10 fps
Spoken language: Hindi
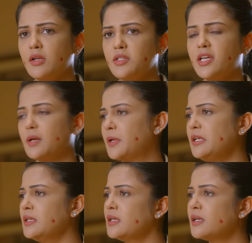ठीक है
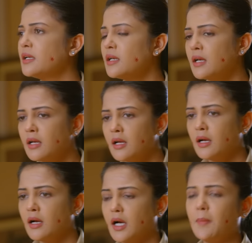
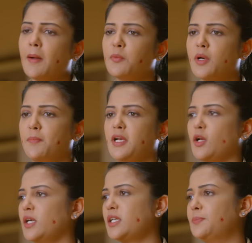फिर अब आपको अपनी
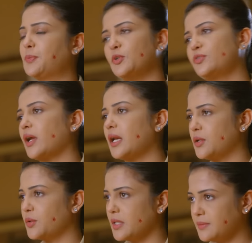लॉयल्टी प्रूव करनी
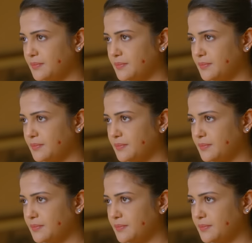होगी